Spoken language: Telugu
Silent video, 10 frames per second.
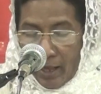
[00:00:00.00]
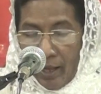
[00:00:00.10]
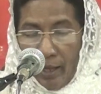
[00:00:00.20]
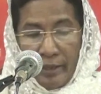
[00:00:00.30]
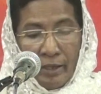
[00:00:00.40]

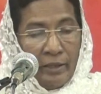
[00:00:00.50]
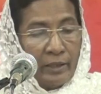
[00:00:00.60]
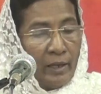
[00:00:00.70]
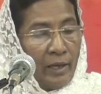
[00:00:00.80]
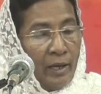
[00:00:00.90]
ఆ
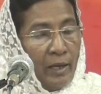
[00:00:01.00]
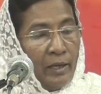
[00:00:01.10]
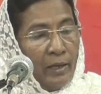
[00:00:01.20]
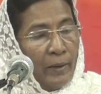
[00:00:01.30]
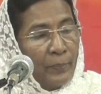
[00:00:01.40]
యొక్క
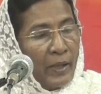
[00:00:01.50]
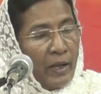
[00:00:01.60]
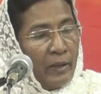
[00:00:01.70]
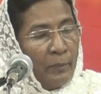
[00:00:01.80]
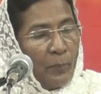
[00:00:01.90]

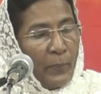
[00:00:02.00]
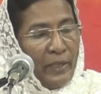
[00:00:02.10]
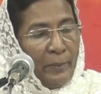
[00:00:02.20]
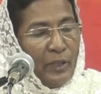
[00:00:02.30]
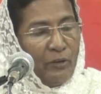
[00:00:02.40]
ముప్పై
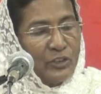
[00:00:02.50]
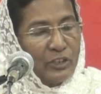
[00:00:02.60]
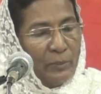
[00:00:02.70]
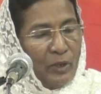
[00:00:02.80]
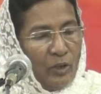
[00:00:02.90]
ఎనిమిదో
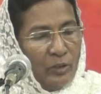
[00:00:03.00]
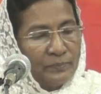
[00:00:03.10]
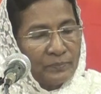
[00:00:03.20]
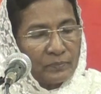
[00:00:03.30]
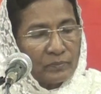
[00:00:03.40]
వచ్చినములో
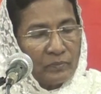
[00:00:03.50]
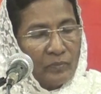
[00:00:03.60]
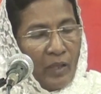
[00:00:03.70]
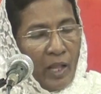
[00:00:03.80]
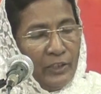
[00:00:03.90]

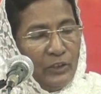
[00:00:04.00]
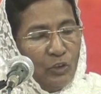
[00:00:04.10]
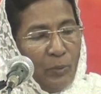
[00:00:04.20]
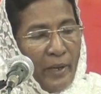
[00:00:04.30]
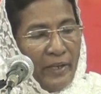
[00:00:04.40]

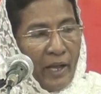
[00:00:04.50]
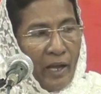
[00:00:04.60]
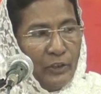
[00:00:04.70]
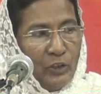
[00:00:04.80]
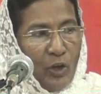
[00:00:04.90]
అందుకు మరియా
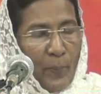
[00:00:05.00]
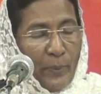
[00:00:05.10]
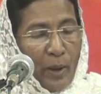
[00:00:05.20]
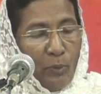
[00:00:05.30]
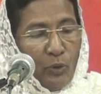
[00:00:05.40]
ఇదిగో
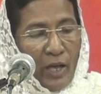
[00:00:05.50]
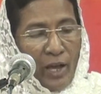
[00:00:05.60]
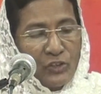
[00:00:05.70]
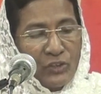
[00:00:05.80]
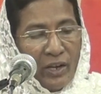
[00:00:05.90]

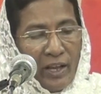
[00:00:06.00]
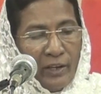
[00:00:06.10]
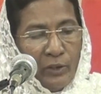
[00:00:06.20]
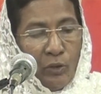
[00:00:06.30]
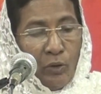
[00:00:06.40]

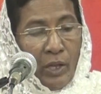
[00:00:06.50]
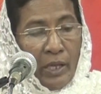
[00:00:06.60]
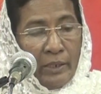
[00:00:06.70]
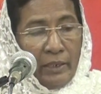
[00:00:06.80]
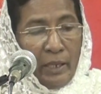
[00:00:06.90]
ప్రభుదాసురాలను
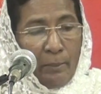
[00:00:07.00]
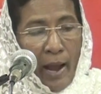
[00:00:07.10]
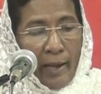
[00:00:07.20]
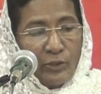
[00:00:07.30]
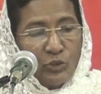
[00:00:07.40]
నీ
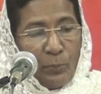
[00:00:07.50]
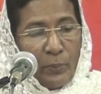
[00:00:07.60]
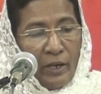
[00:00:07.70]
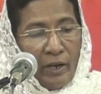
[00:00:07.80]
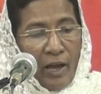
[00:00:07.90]
మాట
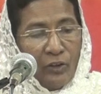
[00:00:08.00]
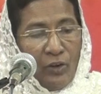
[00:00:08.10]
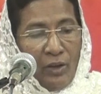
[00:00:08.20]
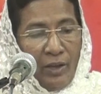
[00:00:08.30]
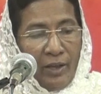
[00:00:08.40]
చొప్పున
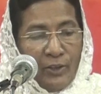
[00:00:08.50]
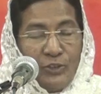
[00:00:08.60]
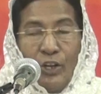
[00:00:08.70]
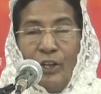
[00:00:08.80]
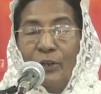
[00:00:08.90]
నాకు
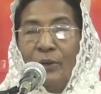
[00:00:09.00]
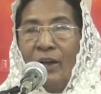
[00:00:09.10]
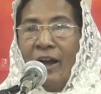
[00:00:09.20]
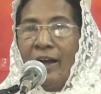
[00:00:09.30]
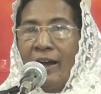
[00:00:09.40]

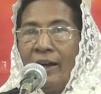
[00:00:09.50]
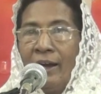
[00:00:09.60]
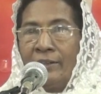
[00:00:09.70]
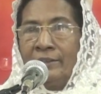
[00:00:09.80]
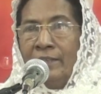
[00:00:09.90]
జరుగునుగాక
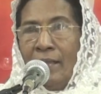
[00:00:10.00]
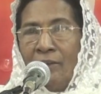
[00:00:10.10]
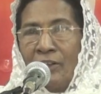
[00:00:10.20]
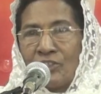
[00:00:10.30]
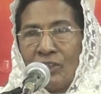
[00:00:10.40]

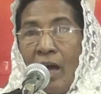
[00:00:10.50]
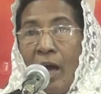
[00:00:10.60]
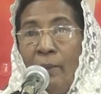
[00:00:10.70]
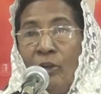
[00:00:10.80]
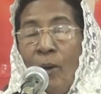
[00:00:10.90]
దేవునికి
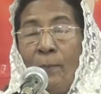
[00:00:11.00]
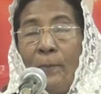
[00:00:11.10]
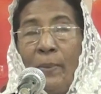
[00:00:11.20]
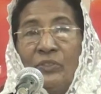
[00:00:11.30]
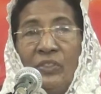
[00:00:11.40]
ఆమె
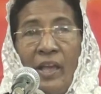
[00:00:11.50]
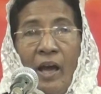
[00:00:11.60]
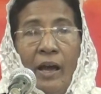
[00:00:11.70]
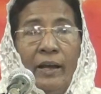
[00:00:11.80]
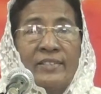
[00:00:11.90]
గొప్ప
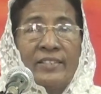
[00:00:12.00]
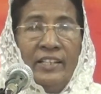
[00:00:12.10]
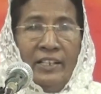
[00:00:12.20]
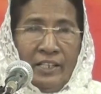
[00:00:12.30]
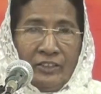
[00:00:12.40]

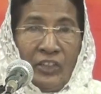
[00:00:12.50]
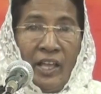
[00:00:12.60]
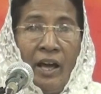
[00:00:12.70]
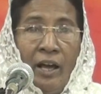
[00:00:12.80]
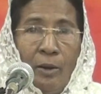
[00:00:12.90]
త్యాగశీలి
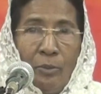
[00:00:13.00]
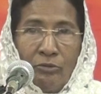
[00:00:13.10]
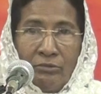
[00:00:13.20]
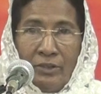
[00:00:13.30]
త్యాగము